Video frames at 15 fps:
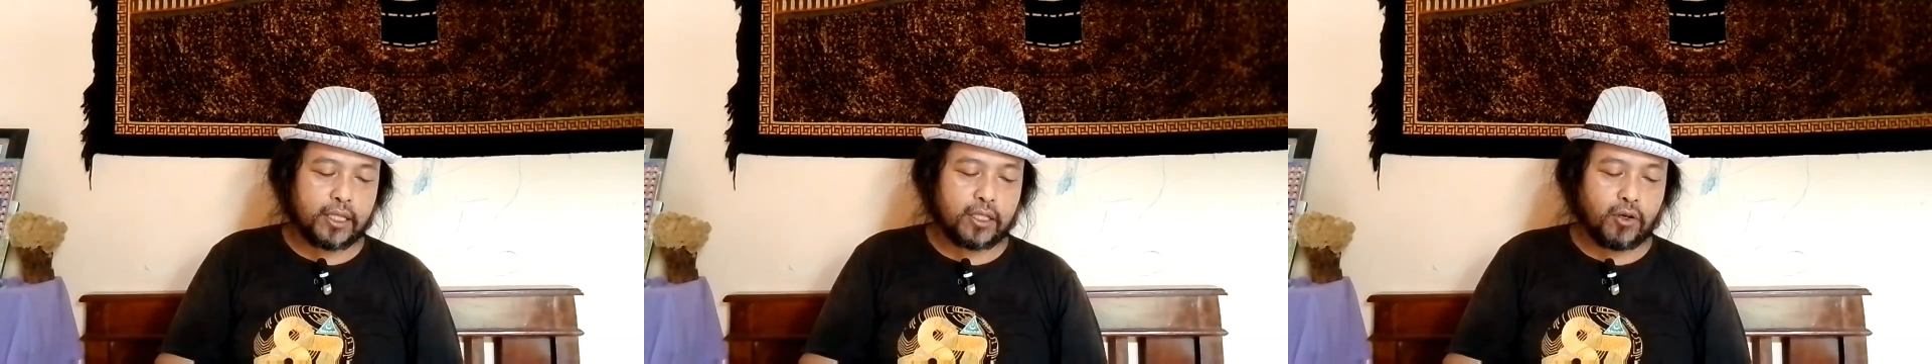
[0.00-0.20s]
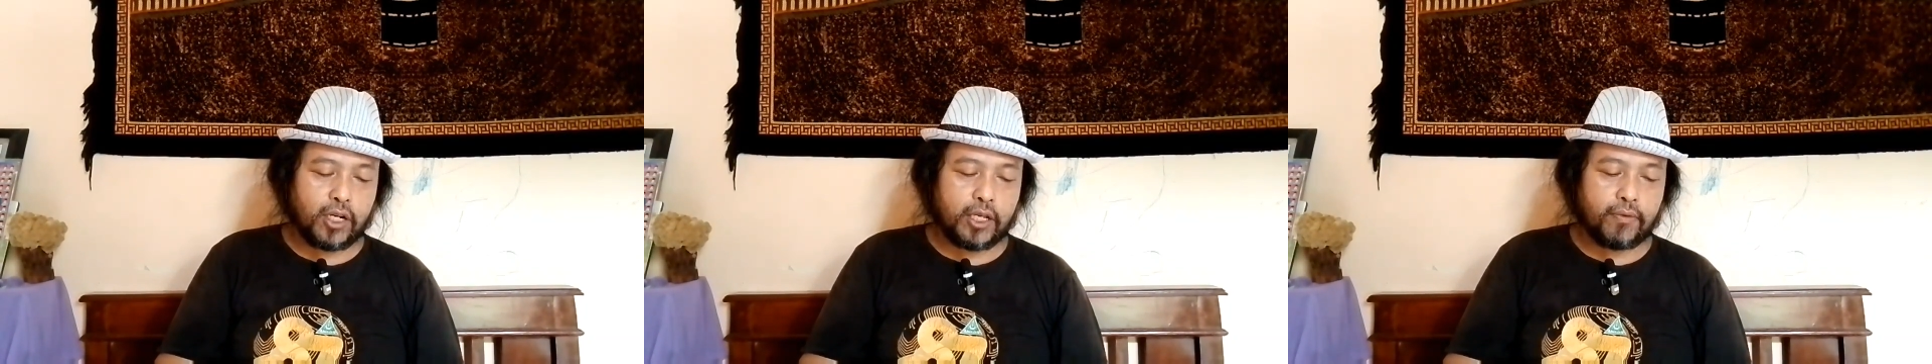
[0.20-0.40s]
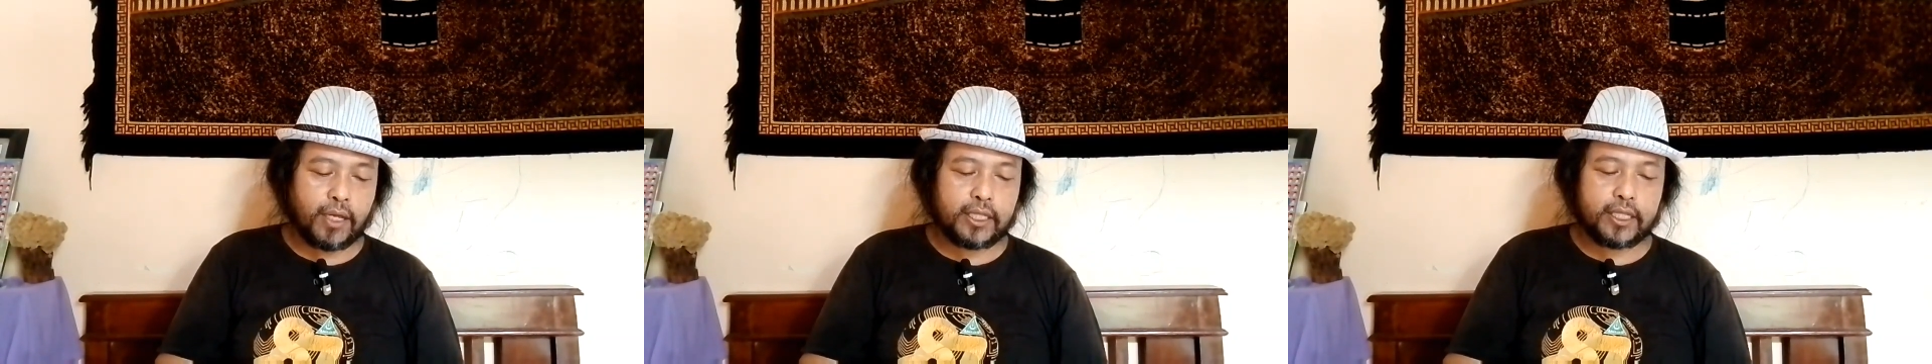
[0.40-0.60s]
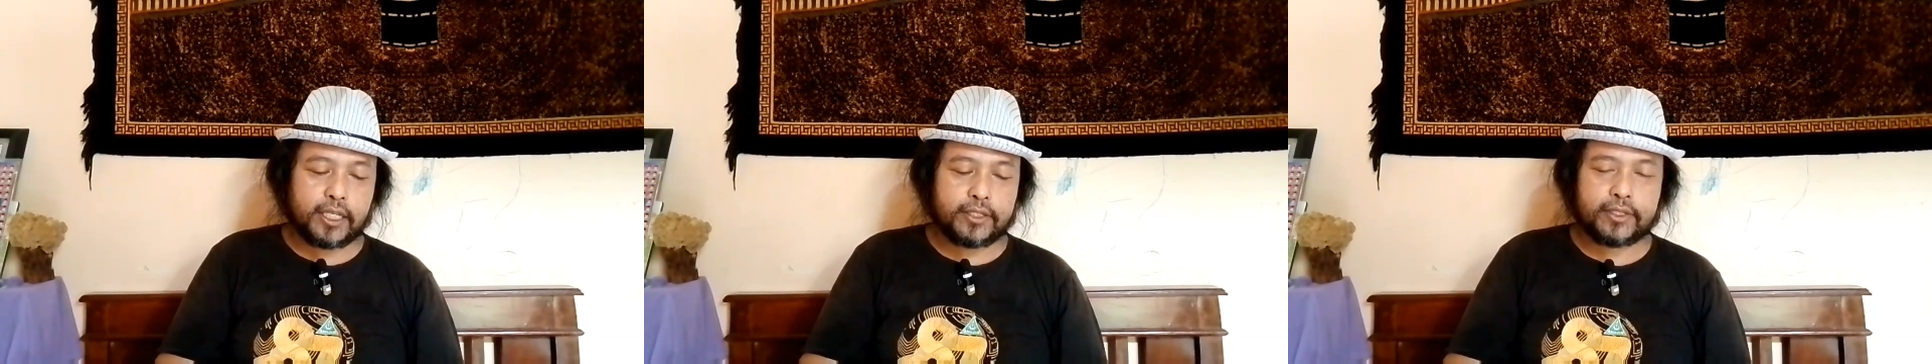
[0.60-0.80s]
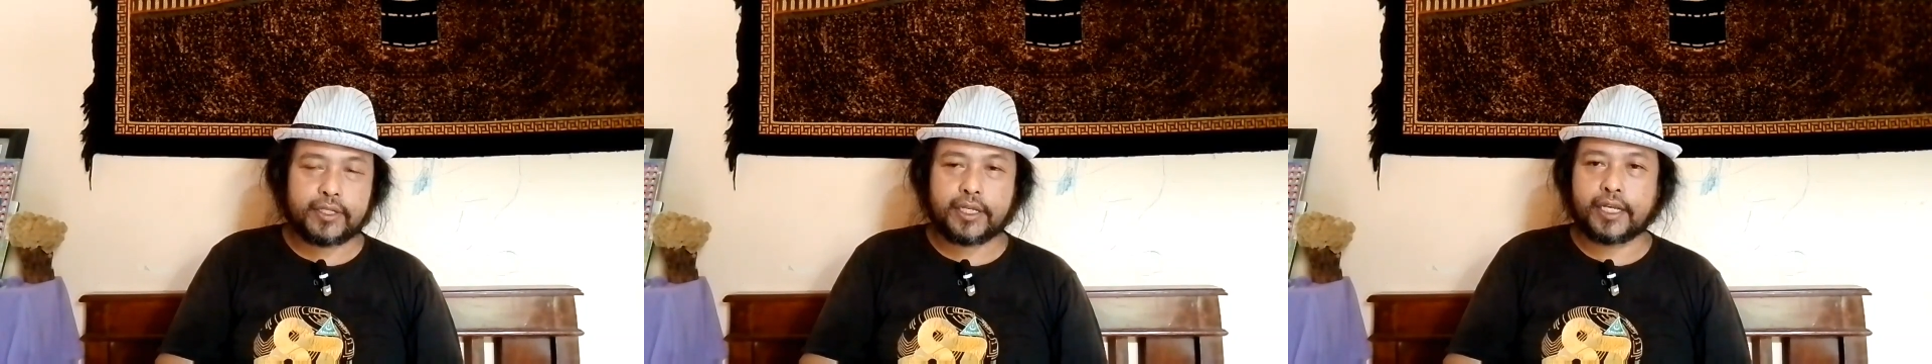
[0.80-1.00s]
atau
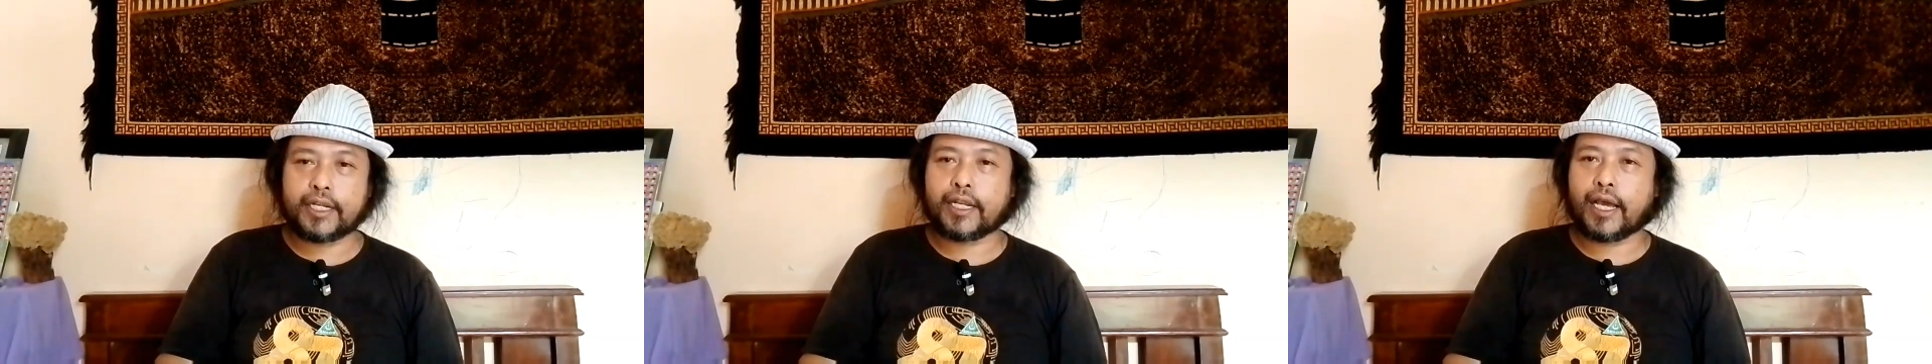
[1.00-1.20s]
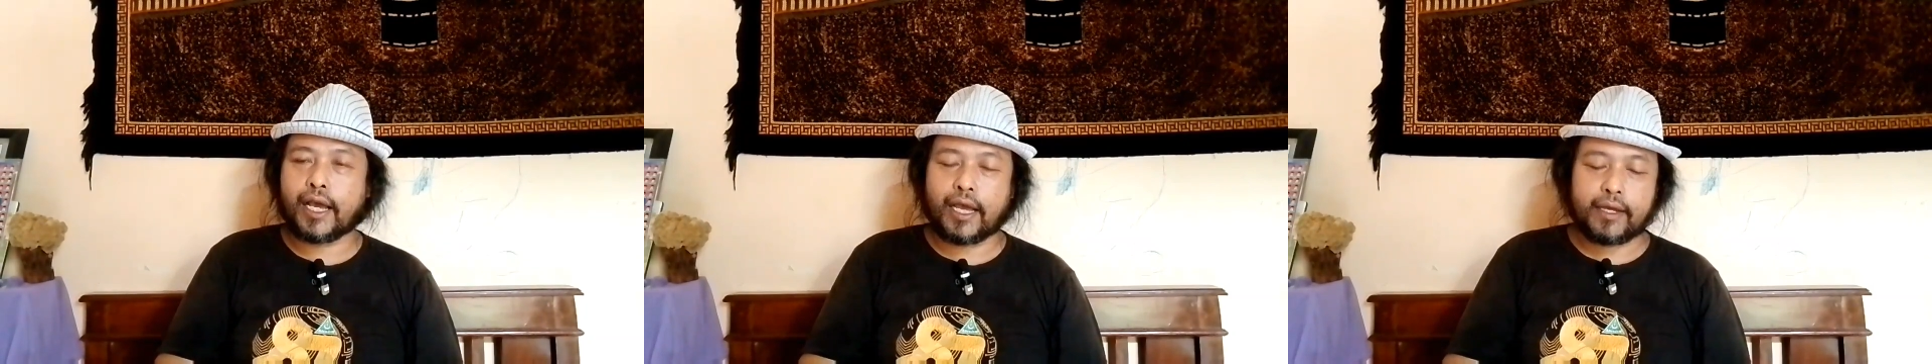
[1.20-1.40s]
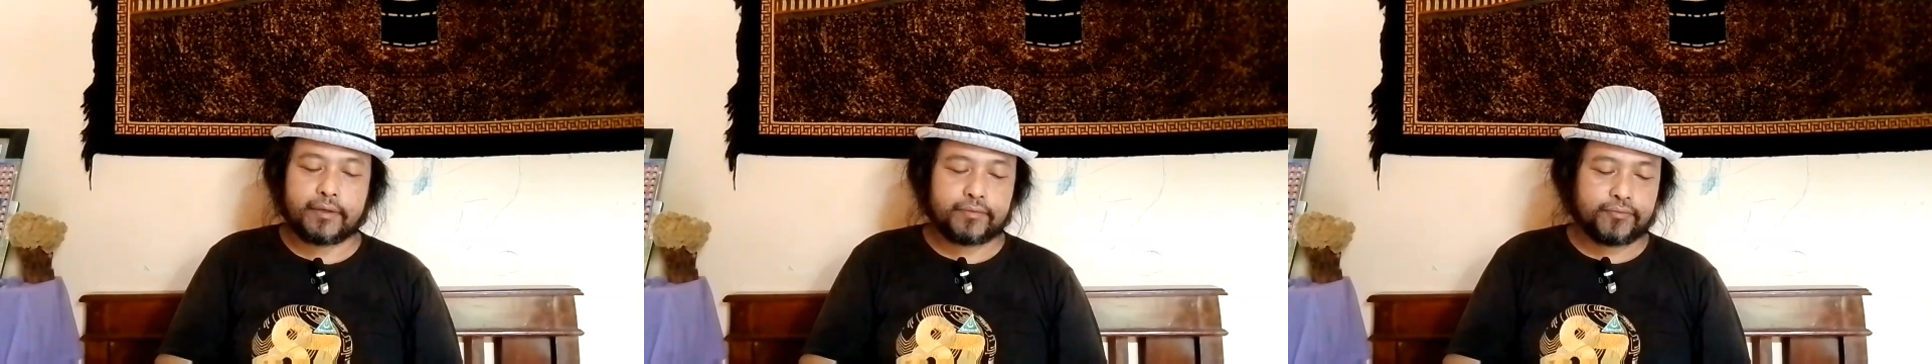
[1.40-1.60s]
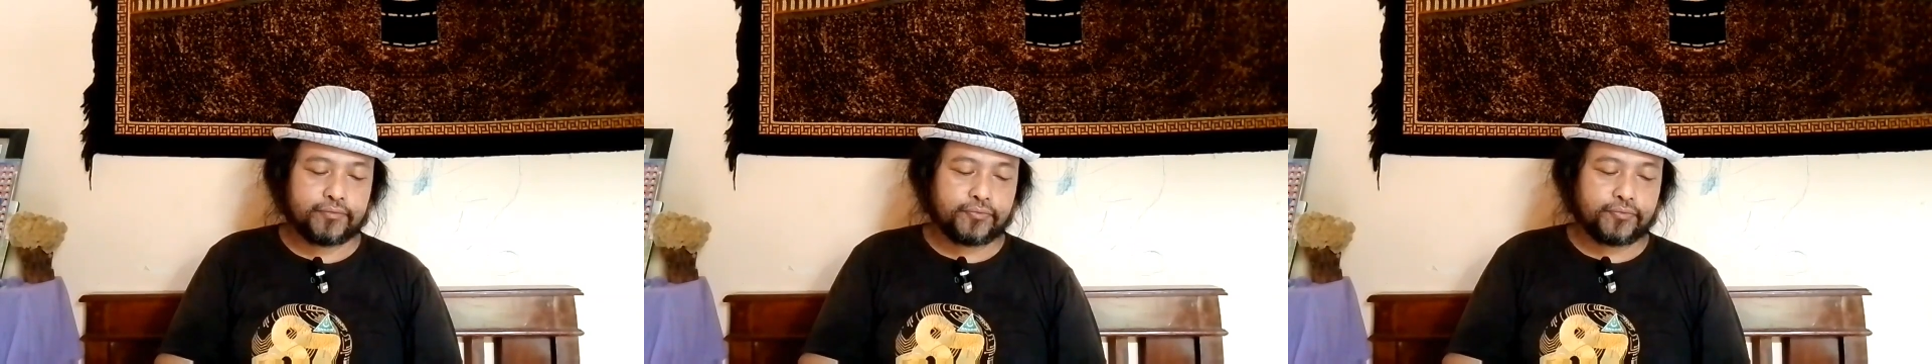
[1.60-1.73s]
lewat tes DNA.